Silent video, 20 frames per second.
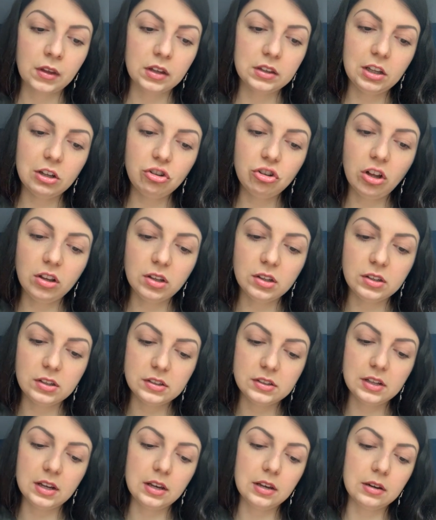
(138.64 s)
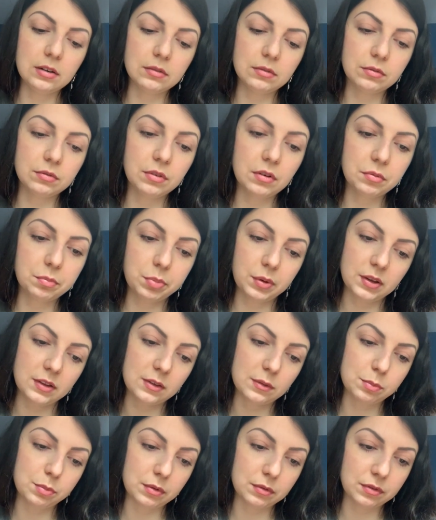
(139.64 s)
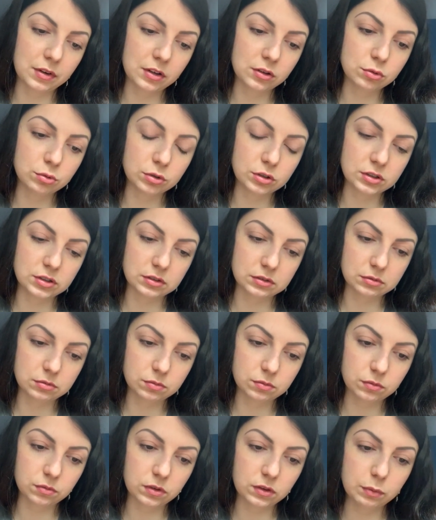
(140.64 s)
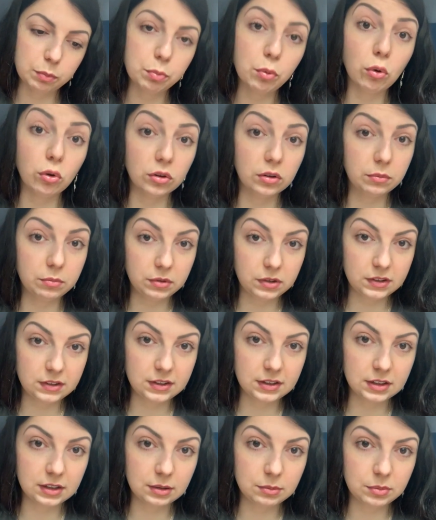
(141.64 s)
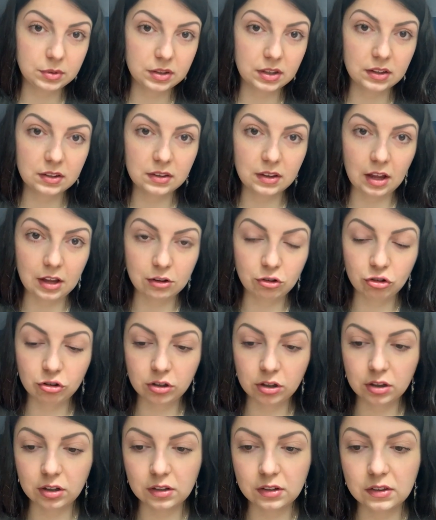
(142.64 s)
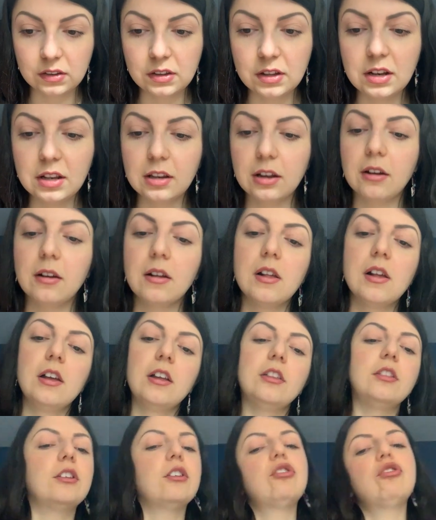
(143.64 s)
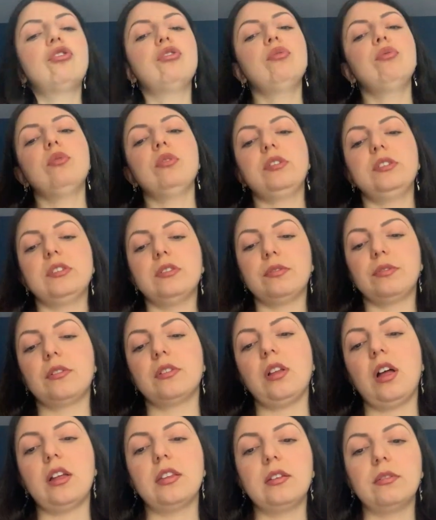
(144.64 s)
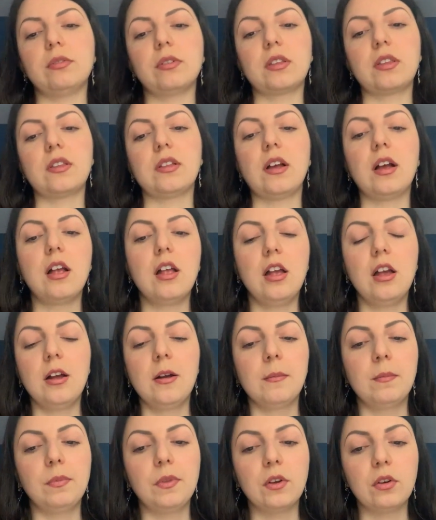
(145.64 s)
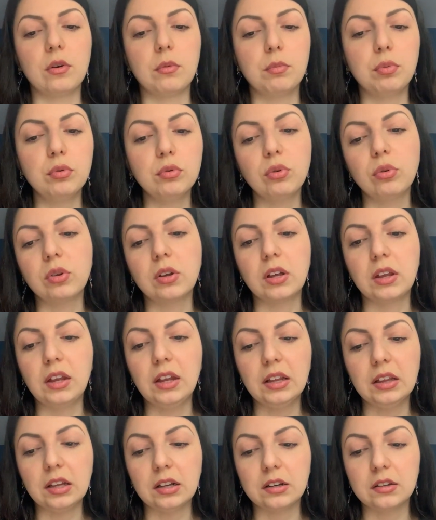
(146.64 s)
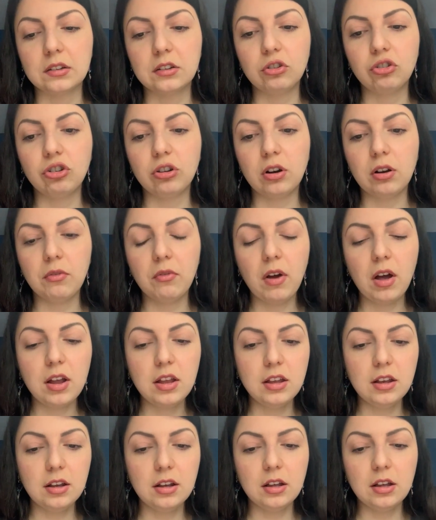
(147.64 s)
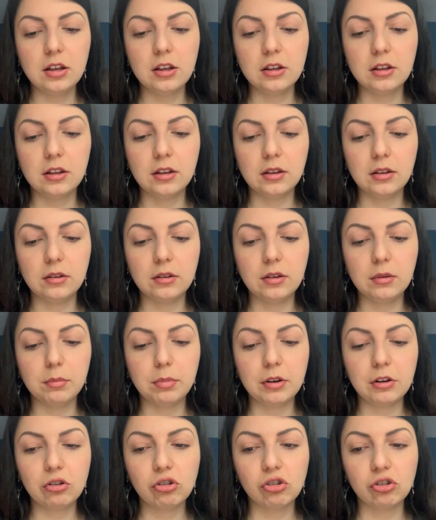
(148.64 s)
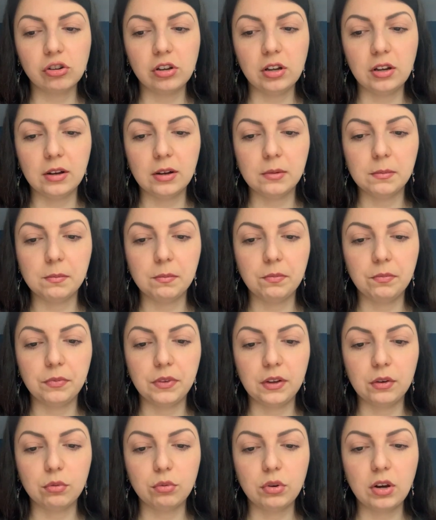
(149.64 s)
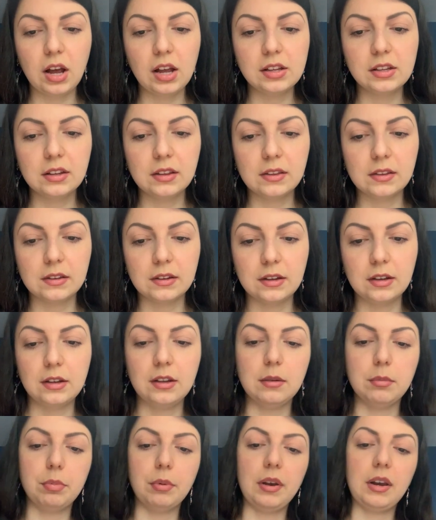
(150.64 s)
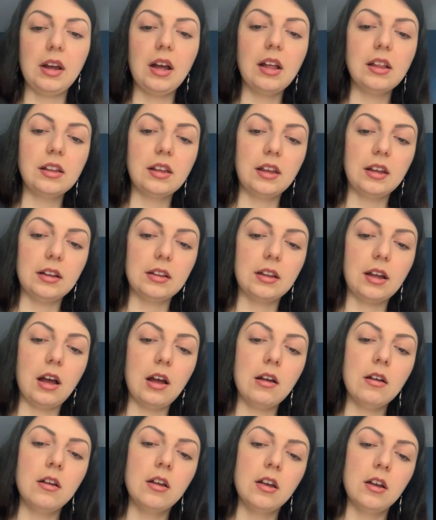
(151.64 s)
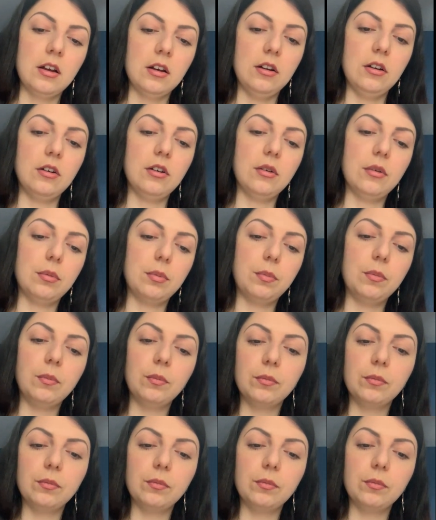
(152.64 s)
В начало недели вы, в принципе, войдете с полными силами, достаточно так сильно начнете вкладываться. Э, будут какие-то разочарования, небольшие неурядицы, непорядки, да, э,